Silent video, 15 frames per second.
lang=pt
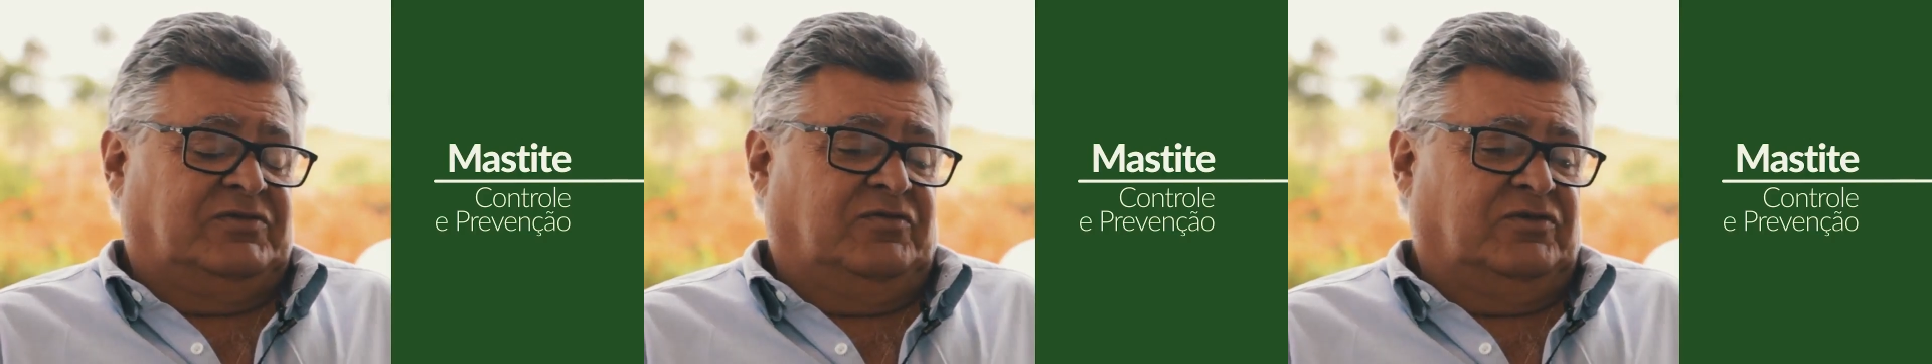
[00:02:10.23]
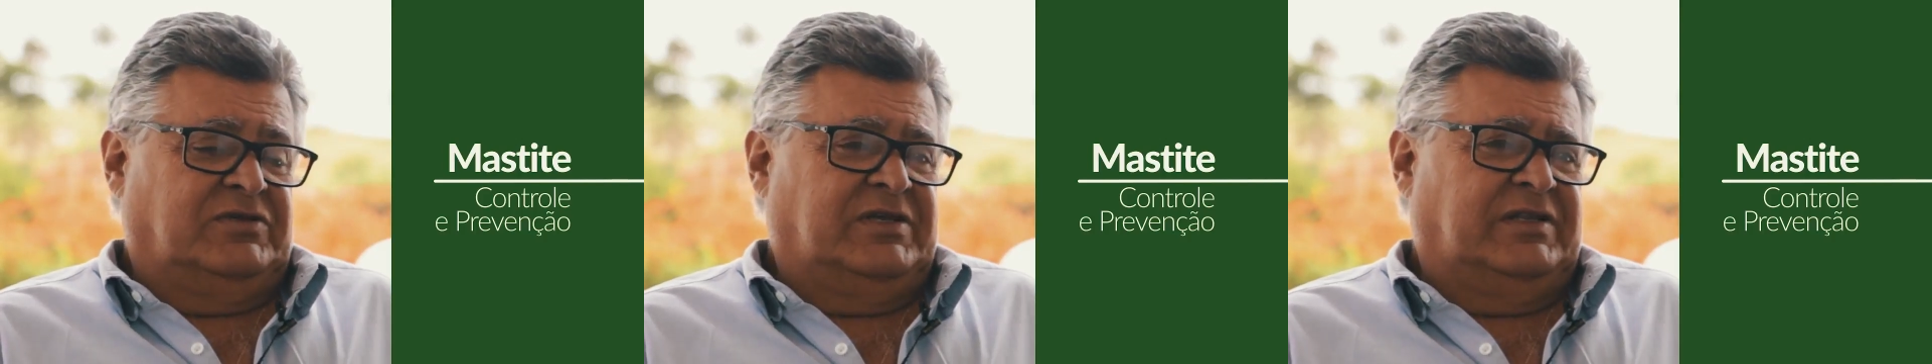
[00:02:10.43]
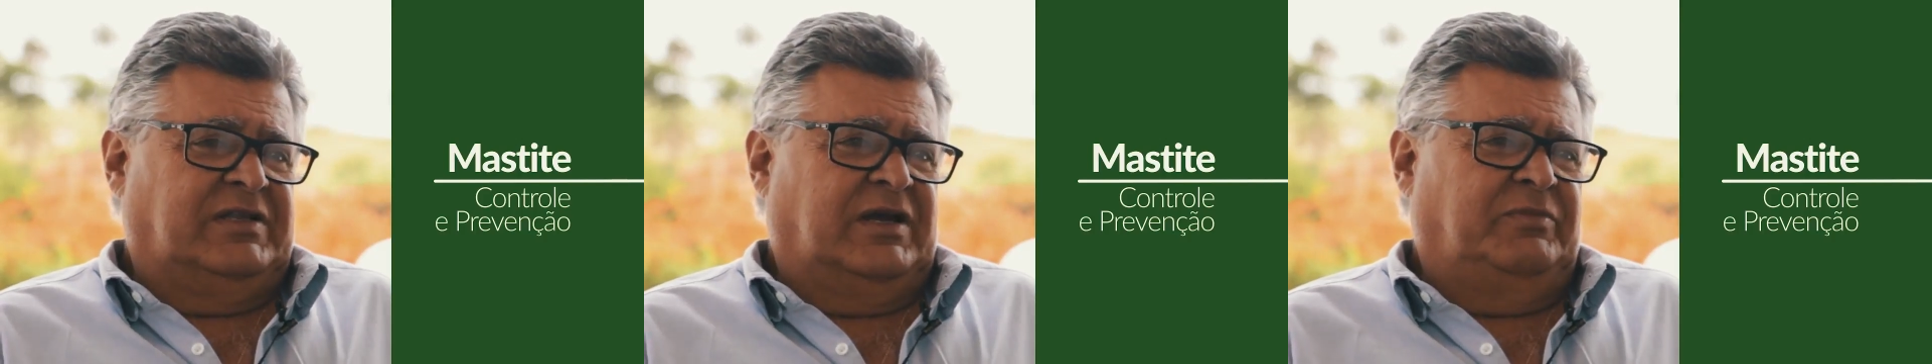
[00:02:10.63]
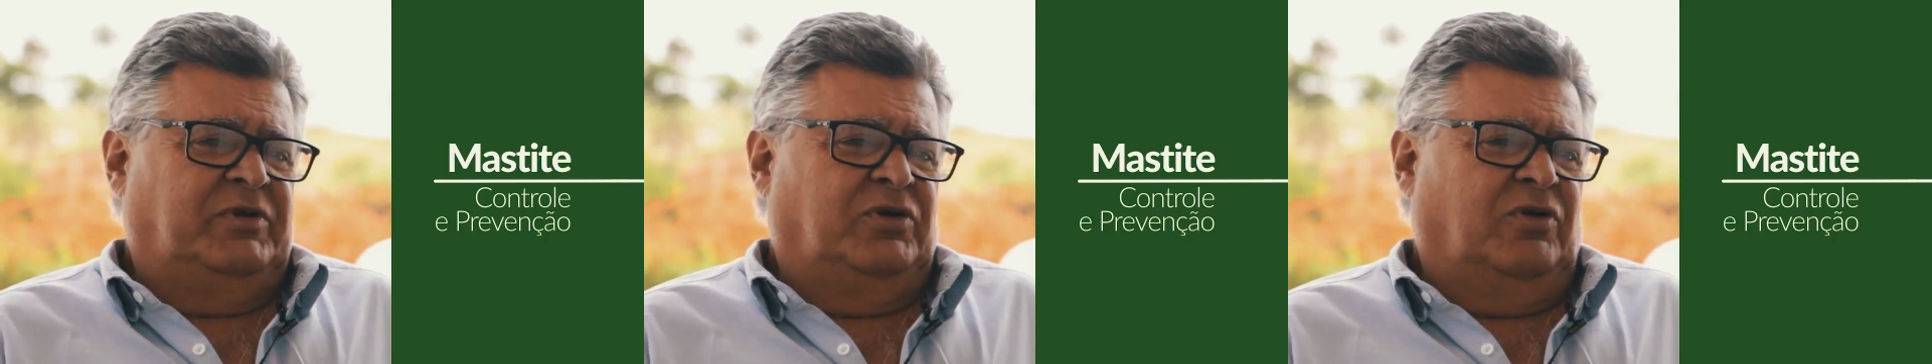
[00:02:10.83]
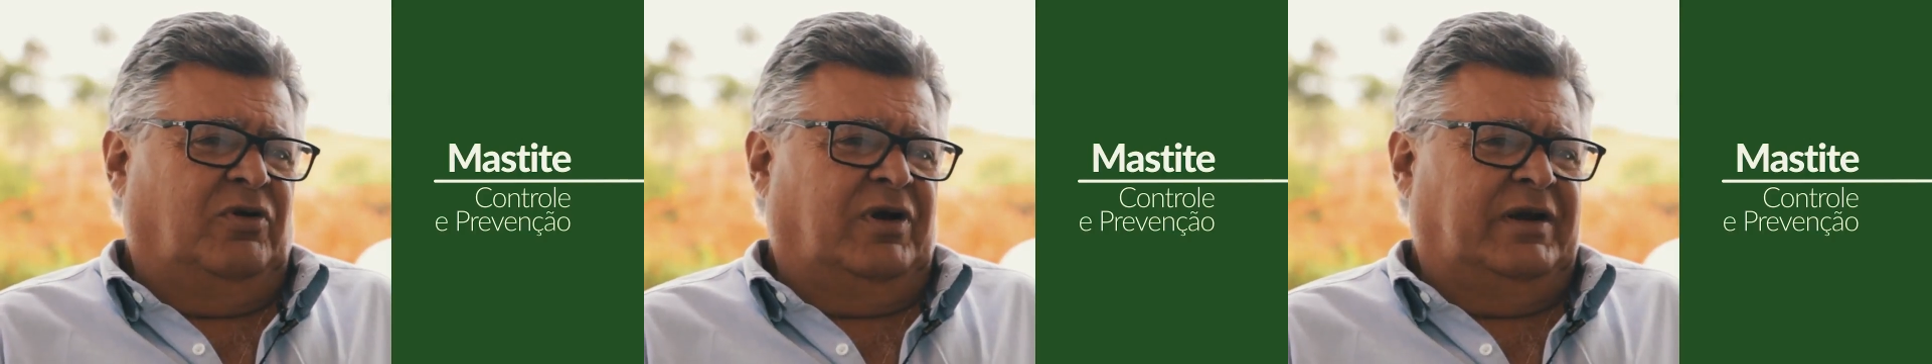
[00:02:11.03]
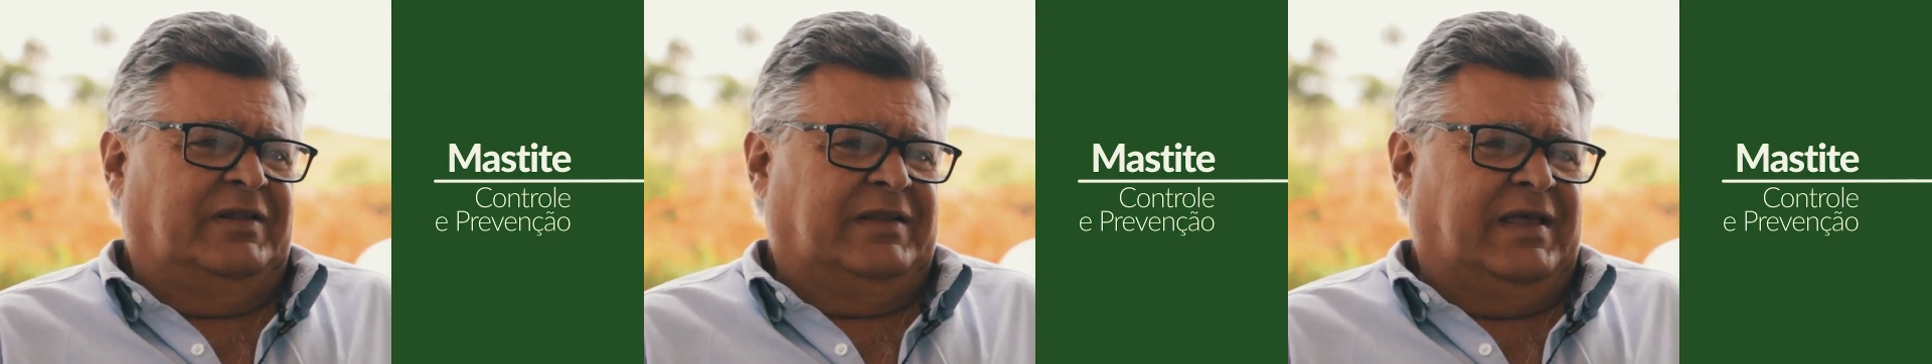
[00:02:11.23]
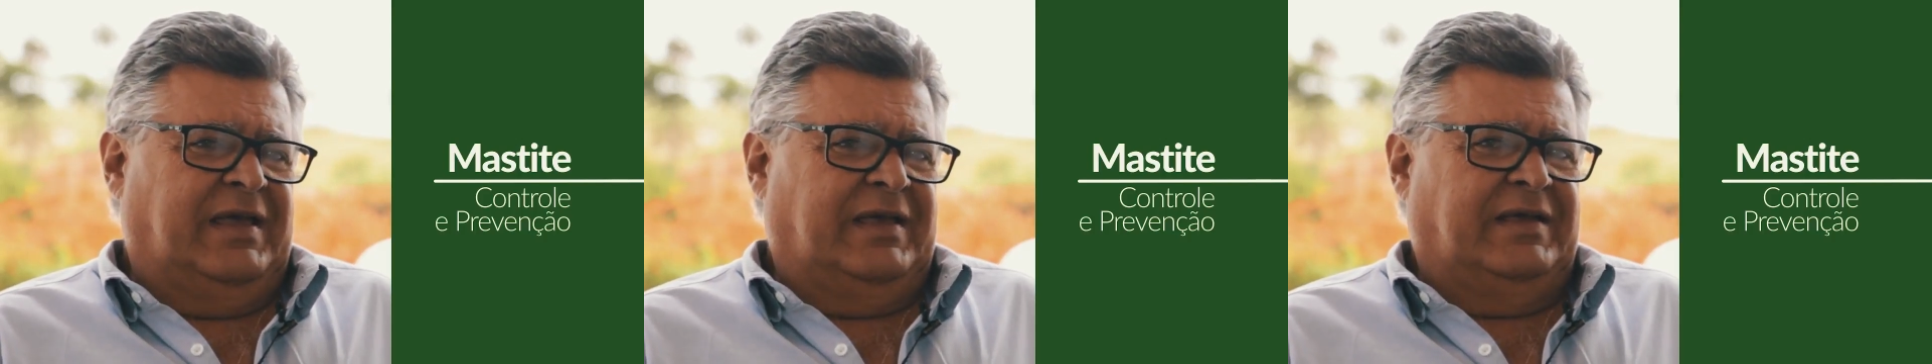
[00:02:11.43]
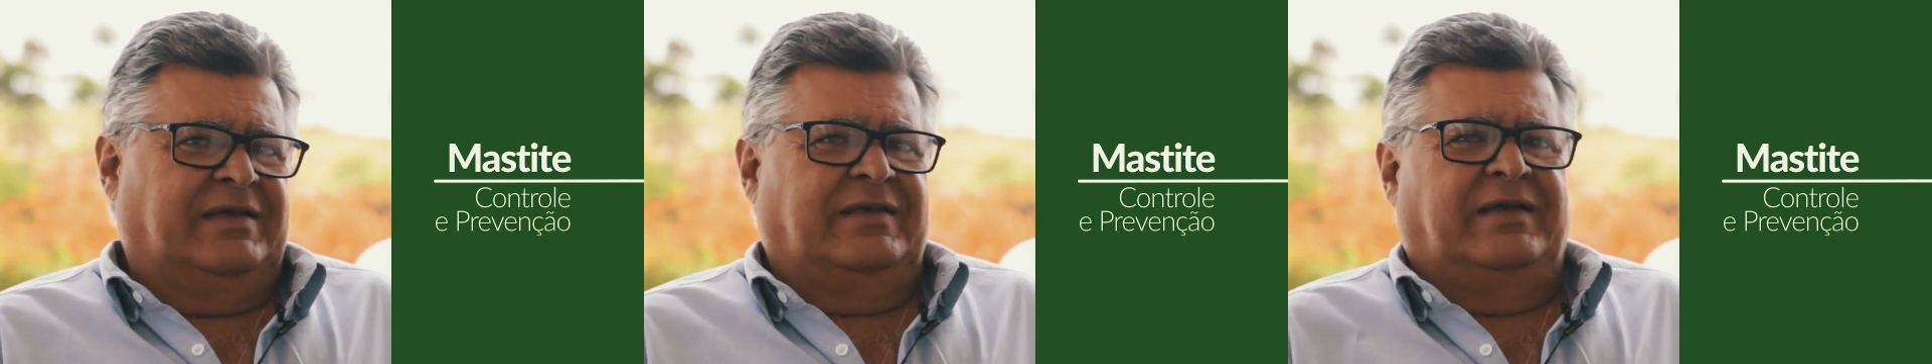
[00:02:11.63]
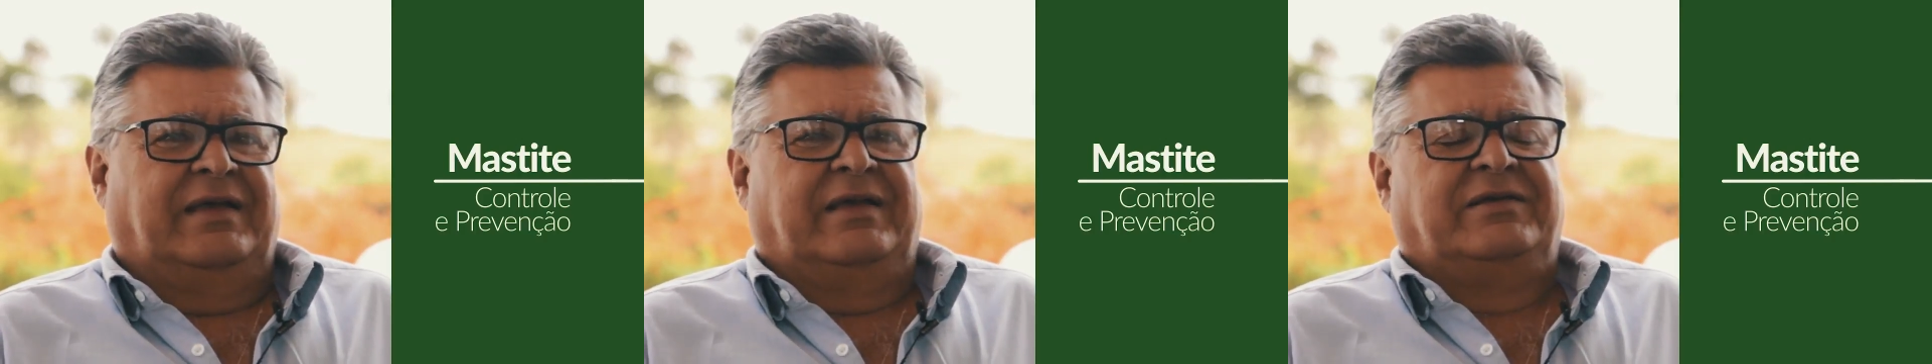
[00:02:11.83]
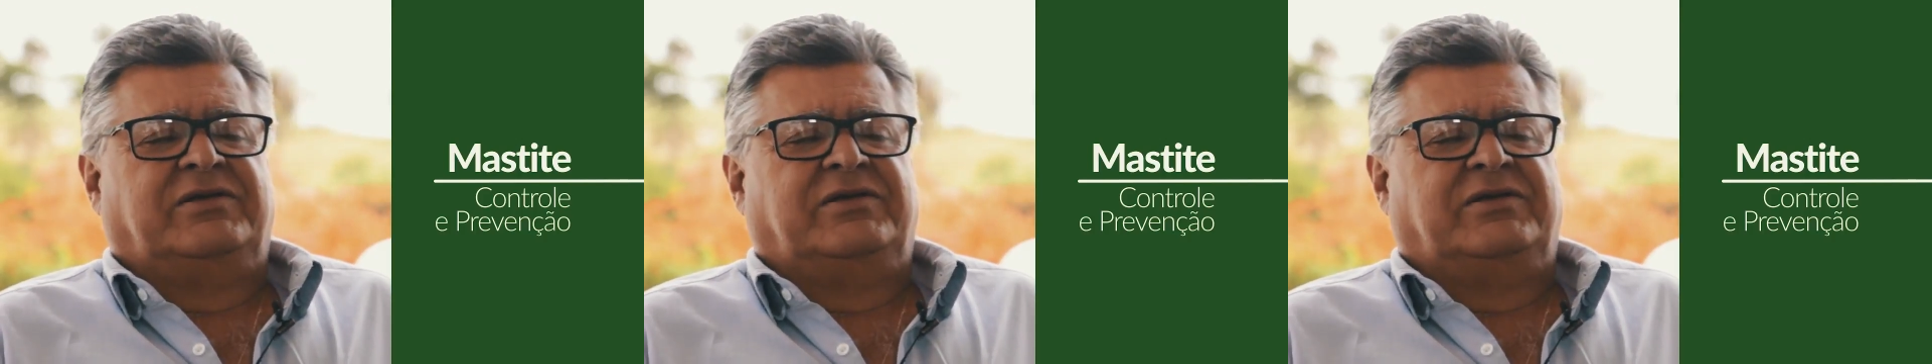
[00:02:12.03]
Se você terminou a ordenha,